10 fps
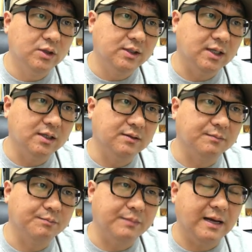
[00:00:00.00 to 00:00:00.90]
얘는
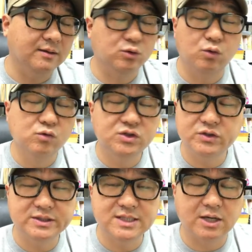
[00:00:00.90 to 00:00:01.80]
바, 도울 수
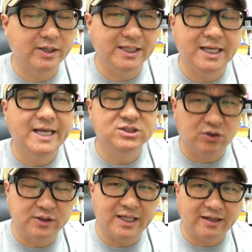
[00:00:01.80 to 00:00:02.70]
있는 상황이
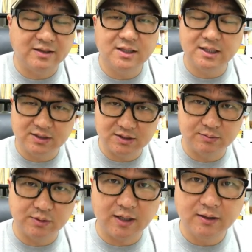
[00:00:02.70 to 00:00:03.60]
절대 안 된다는
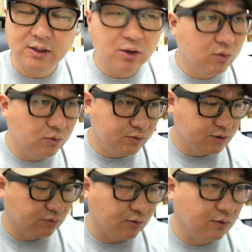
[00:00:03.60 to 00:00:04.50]
뜻입니다. 그런
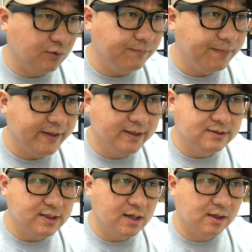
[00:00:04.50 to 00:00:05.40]
식으로
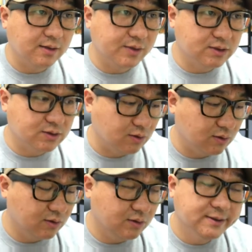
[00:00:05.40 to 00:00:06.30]
생각을
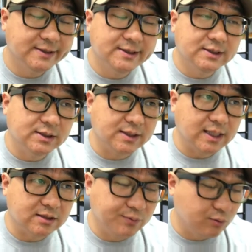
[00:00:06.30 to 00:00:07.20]
하면서 이
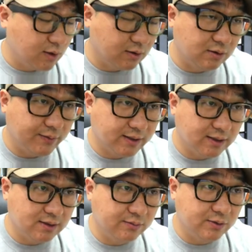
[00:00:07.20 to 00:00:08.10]
가정법 과거를
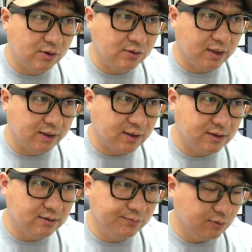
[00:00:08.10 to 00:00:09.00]
받아들이면 될 것 같아요.
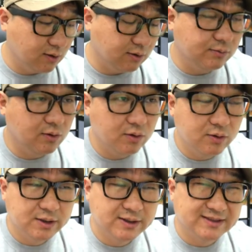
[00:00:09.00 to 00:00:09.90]
가정법 과거는 뭐
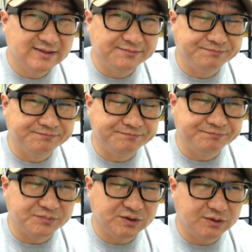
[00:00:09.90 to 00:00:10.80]

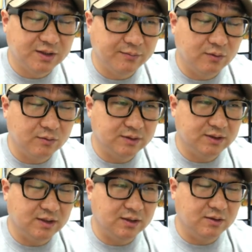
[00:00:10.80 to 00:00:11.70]
음, 그렇게 뭐
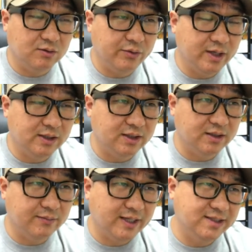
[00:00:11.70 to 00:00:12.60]
이게 영어 회화할 때
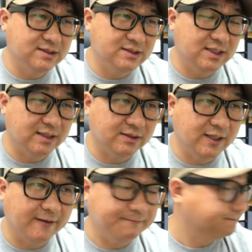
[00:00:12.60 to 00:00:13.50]
이렇게 많이 쓰진 않는데